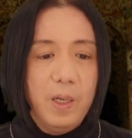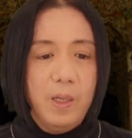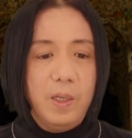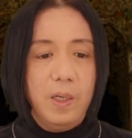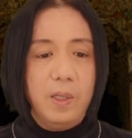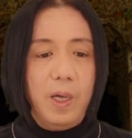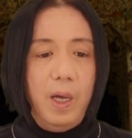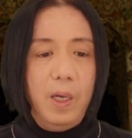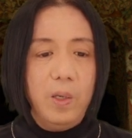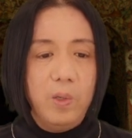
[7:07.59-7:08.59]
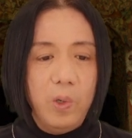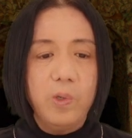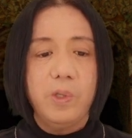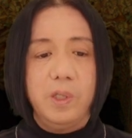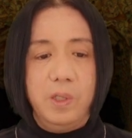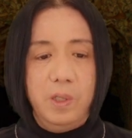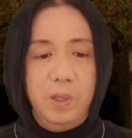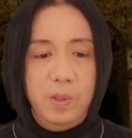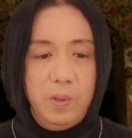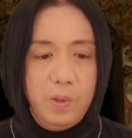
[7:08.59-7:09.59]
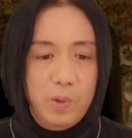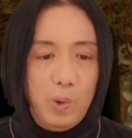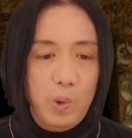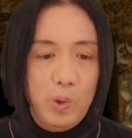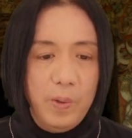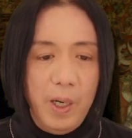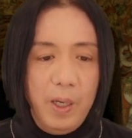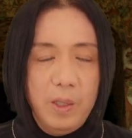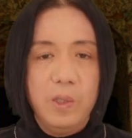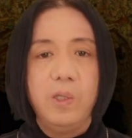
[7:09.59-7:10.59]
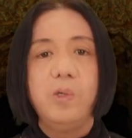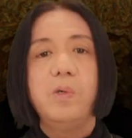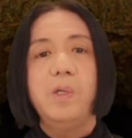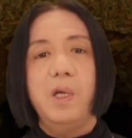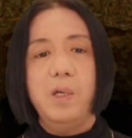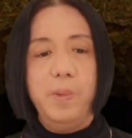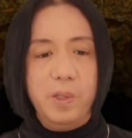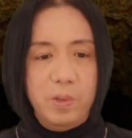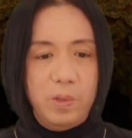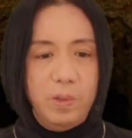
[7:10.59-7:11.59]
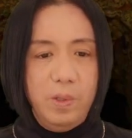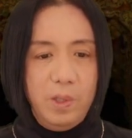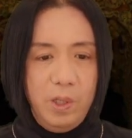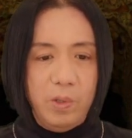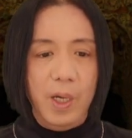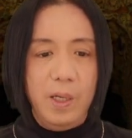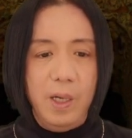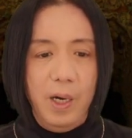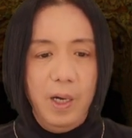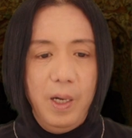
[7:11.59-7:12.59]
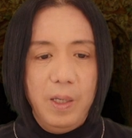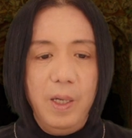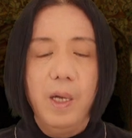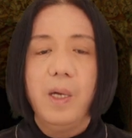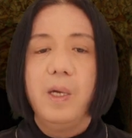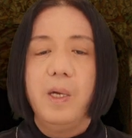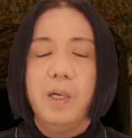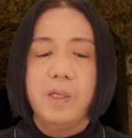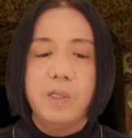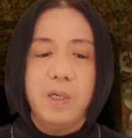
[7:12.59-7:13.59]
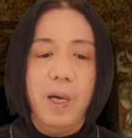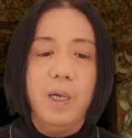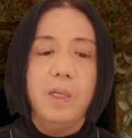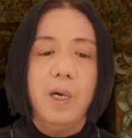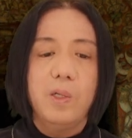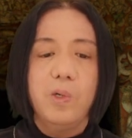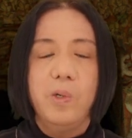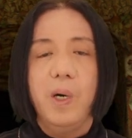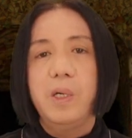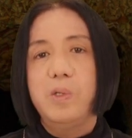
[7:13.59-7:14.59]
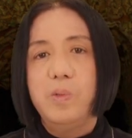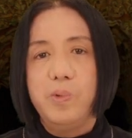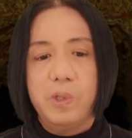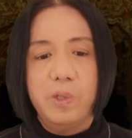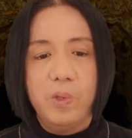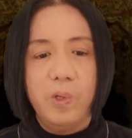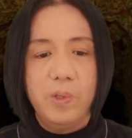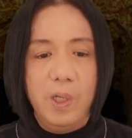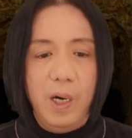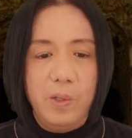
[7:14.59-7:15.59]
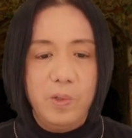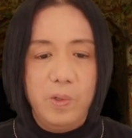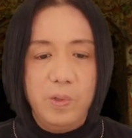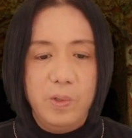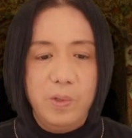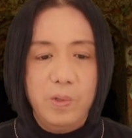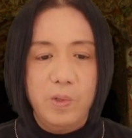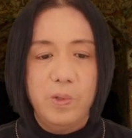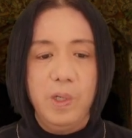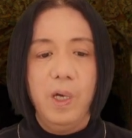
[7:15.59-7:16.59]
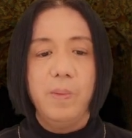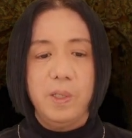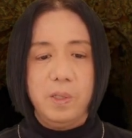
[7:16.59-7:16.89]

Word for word: で第5窟というのは17メートルの巨大なねえ最大と言われている仏像ここにあるということを言えま